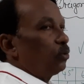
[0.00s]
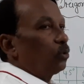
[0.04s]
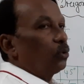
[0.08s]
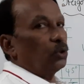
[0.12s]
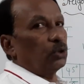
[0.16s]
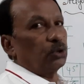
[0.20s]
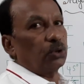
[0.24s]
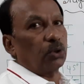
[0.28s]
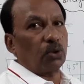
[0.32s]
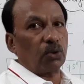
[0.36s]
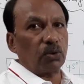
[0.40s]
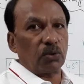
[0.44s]

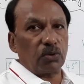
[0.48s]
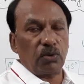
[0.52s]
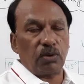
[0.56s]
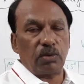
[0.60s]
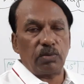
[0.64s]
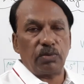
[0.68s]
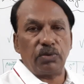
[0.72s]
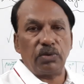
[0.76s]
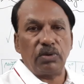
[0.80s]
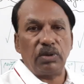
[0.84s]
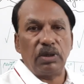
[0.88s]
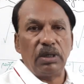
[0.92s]
অনুসরণ
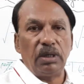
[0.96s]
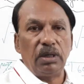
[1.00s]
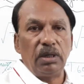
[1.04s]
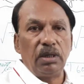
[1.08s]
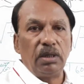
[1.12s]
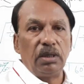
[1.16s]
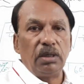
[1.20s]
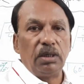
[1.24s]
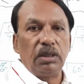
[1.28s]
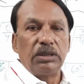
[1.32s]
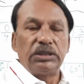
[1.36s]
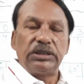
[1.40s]
করব।
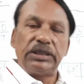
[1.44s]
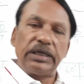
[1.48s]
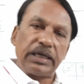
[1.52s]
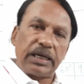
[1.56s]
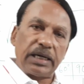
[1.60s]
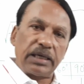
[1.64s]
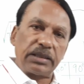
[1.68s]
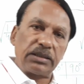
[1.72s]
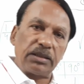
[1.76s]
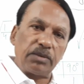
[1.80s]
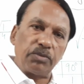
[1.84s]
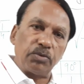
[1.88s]

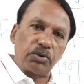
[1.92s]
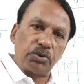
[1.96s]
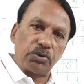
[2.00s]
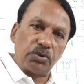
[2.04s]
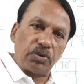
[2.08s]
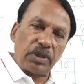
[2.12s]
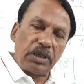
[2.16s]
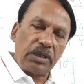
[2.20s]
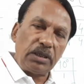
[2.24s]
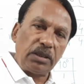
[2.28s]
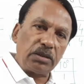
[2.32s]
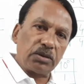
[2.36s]
শিক্ষার্থী
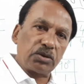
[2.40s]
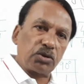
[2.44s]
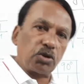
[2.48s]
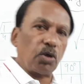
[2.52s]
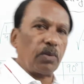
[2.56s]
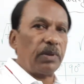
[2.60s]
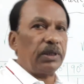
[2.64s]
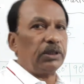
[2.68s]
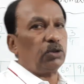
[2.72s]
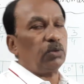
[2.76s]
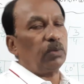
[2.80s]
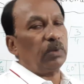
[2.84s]
বন্ধুরা
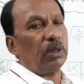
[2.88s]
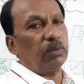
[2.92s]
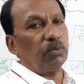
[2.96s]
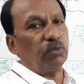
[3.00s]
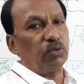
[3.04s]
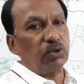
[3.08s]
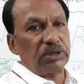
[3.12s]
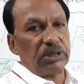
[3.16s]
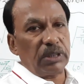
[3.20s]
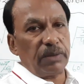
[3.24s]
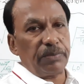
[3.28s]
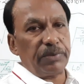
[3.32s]
সবাই তোমরা বুঝতে